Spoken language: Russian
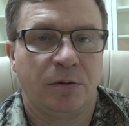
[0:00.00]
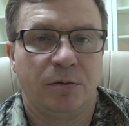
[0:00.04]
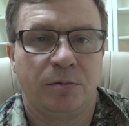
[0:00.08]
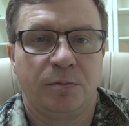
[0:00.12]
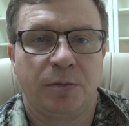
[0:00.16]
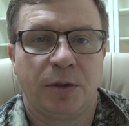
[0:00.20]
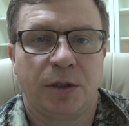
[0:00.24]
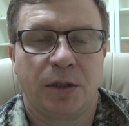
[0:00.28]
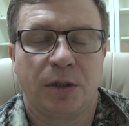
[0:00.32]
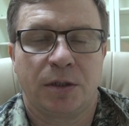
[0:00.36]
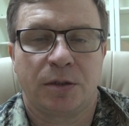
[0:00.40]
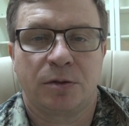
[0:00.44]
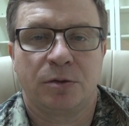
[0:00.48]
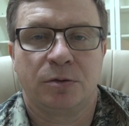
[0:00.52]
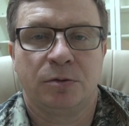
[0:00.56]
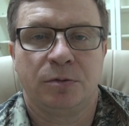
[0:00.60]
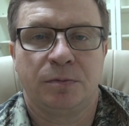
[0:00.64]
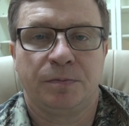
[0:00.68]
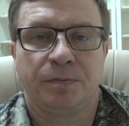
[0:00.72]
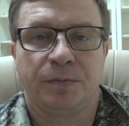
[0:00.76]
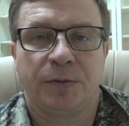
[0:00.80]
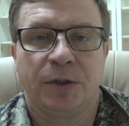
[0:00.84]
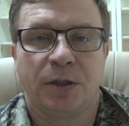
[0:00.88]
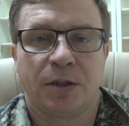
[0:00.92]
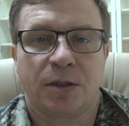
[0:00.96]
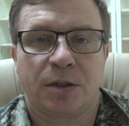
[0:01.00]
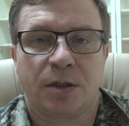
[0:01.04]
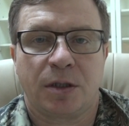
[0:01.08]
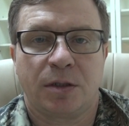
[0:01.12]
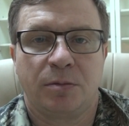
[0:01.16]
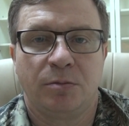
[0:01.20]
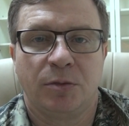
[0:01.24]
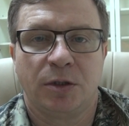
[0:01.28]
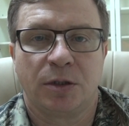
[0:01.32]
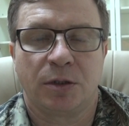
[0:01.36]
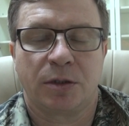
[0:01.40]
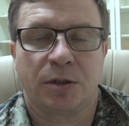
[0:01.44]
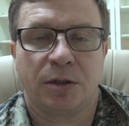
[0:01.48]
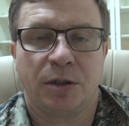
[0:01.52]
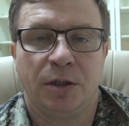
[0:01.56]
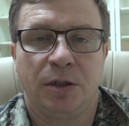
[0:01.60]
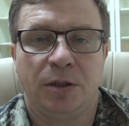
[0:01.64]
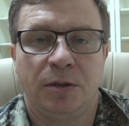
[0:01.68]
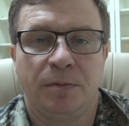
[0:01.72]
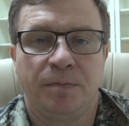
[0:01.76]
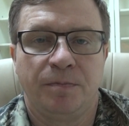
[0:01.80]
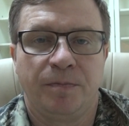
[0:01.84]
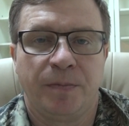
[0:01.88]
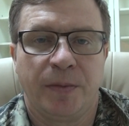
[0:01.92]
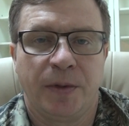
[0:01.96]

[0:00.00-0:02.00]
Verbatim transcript: я вам покажу наших малышей.